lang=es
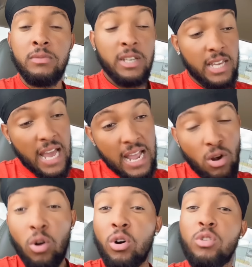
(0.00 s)
y a él
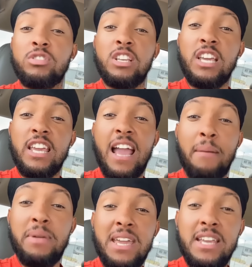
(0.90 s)
lo conocí y a
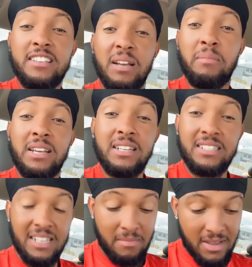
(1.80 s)
mí se me,
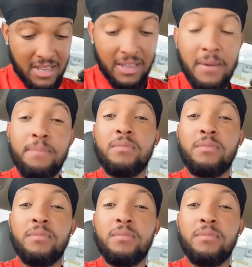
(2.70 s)
se me